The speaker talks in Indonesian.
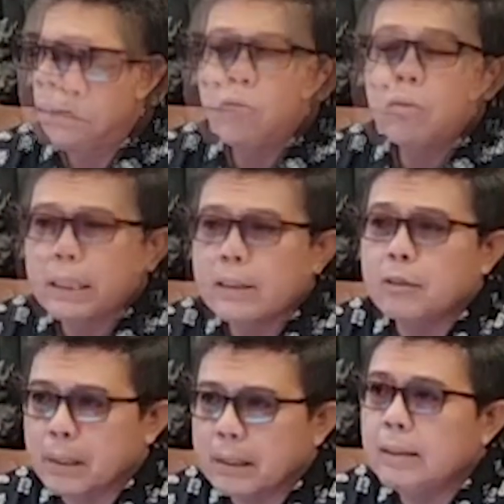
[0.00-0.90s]
Mungkin
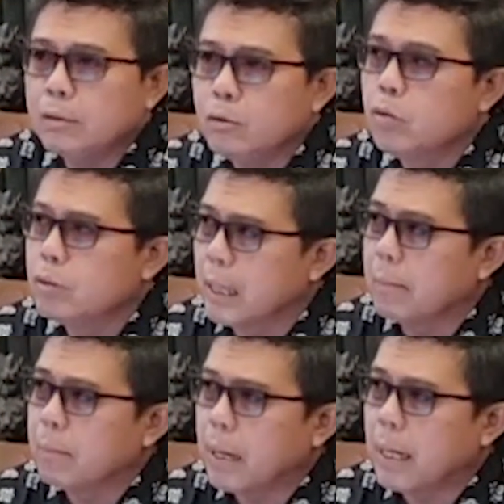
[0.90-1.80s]
seperti itu juga
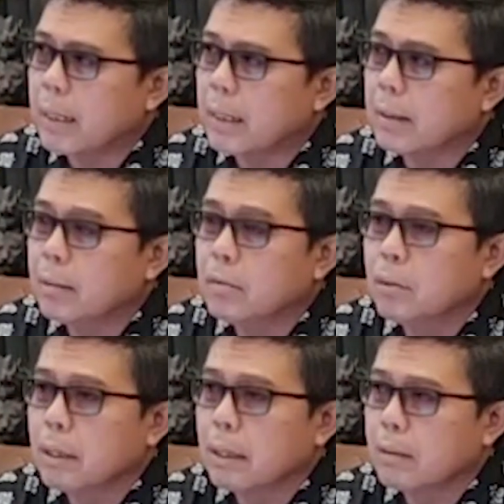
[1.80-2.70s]
para
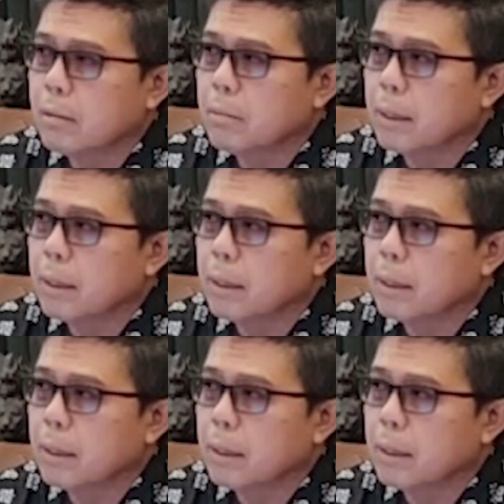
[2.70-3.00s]
leluhur agung,